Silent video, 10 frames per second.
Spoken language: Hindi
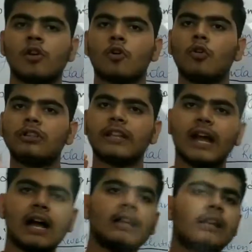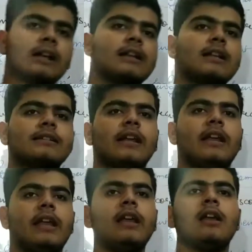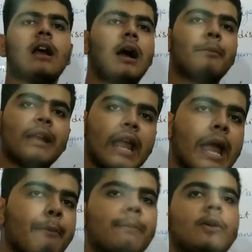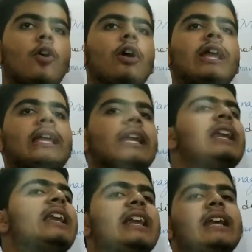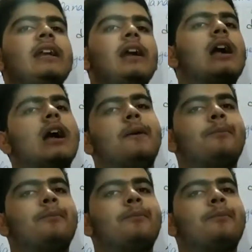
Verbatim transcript: को ध्यान रखना चाहिए अपने एम्प्लॉय की नीड का